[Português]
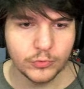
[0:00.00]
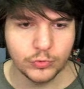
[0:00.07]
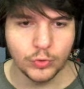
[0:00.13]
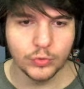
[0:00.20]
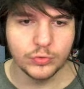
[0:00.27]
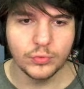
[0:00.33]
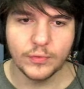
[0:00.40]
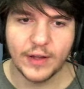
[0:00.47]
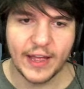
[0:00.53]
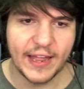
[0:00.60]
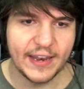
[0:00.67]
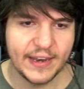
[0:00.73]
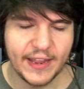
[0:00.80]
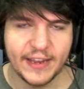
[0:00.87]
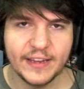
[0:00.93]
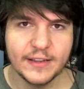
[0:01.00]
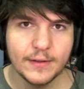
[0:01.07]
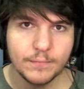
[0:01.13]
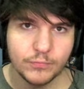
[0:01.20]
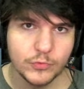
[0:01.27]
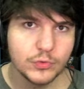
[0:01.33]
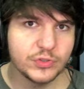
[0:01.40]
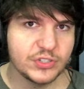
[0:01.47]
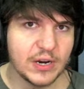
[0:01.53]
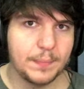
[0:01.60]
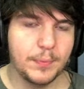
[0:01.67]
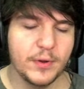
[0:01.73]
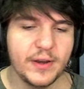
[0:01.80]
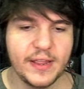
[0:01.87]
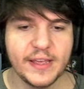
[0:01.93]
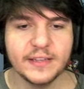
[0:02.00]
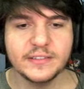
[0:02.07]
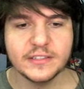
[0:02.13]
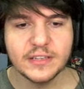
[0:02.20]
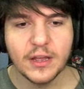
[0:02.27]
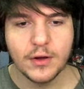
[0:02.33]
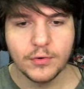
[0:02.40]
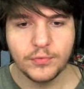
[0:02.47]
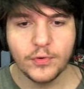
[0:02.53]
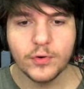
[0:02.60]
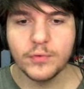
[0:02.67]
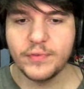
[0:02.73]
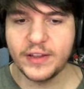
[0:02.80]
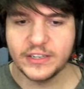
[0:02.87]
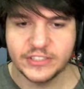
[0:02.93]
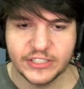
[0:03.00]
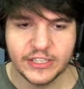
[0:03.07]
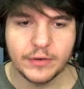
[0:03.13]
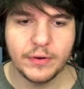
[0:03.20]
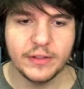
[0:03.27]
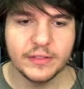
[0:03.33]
tudo além dos japoneses foram vendidos